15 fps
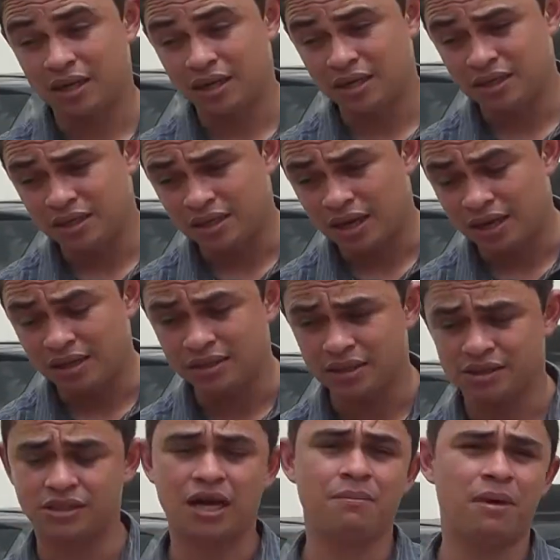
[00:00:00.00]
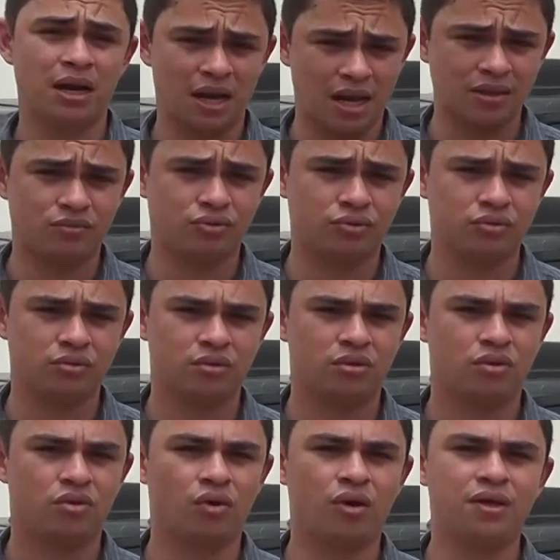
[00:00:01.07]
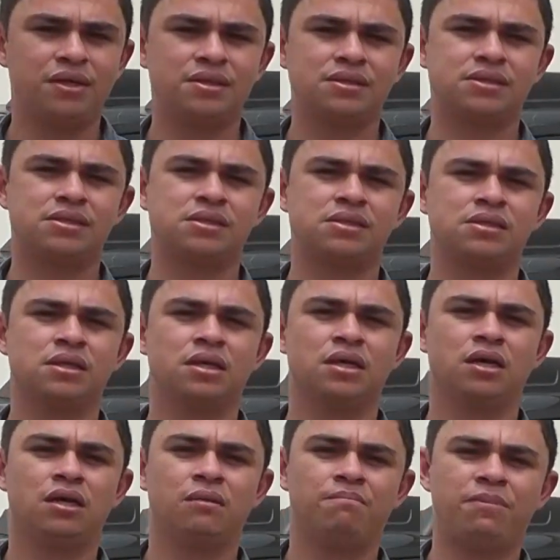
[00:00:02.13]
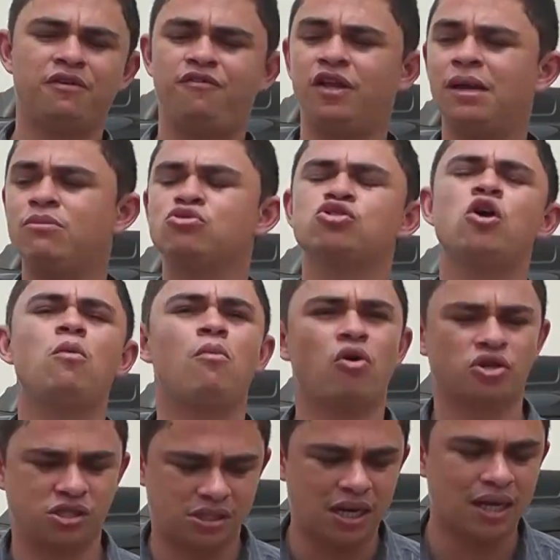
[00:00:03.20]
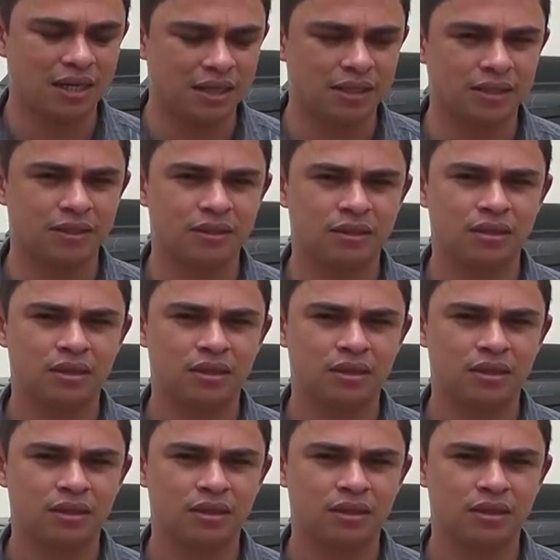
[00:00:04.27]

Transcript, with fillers: e ainda está abalado, nós preferimos não mostrar ele,